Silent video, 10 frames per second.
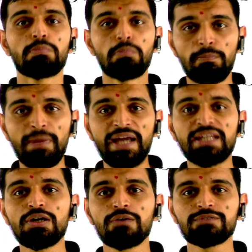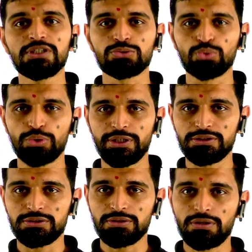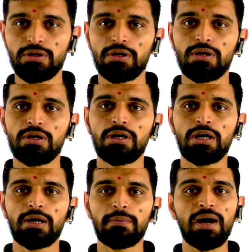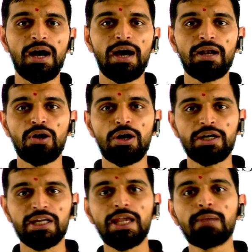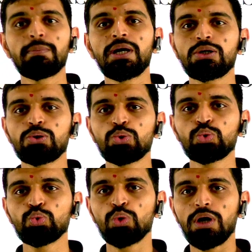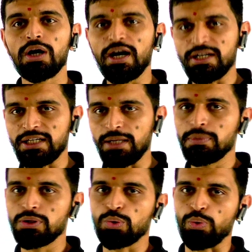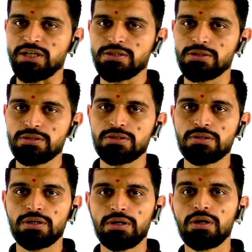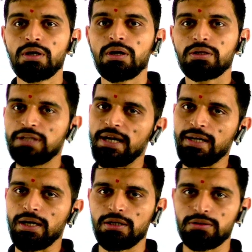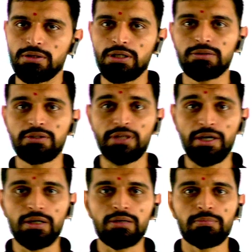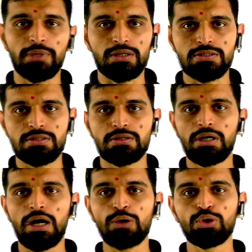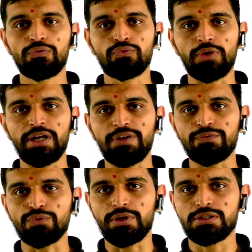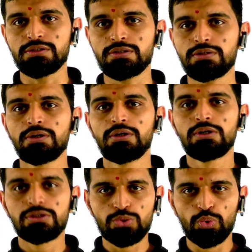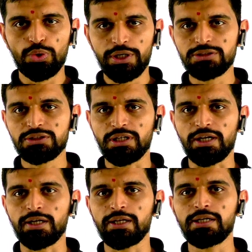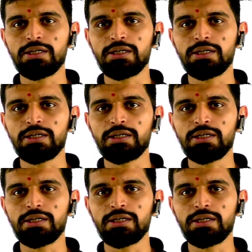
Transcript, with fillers: मैनी ऑफ द स्टूडेंट्स आर नॉट एबल टू अटेम्प्ट क्वेश्चन दैट आर देयर बिकॉज आउट ऑफ ट्वेंटी फाइव क्वेश्चन स्टूडेंट जनरली